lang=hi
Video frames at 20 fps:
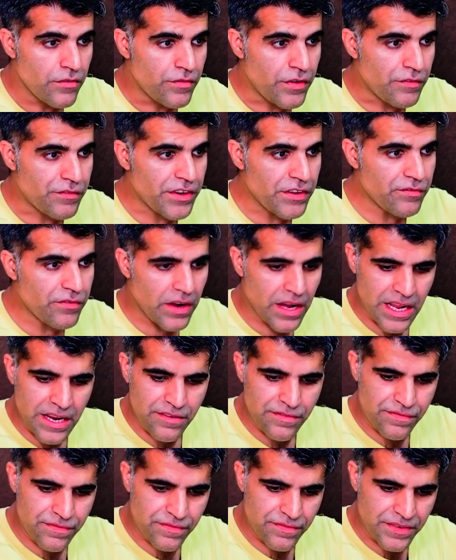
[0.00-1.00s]

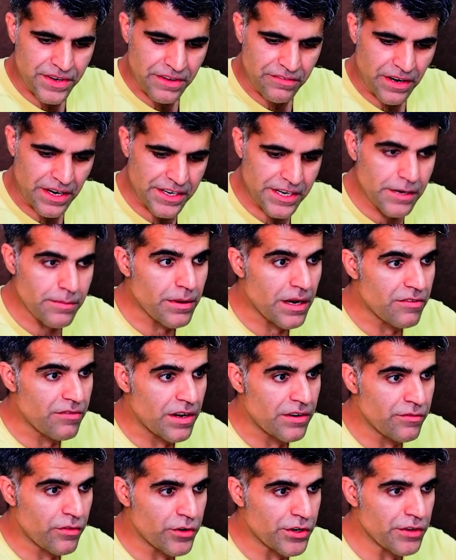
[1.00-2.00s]
55 डिवाइडेड बाय
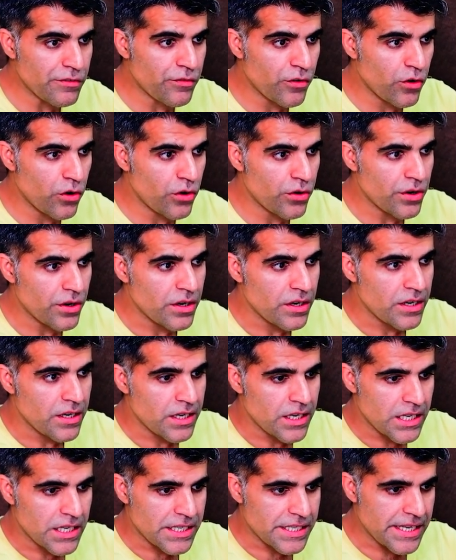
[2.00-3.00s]
144
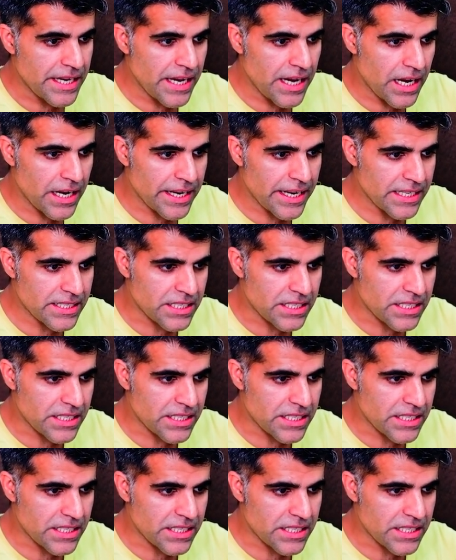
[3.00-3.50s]
ये आ गया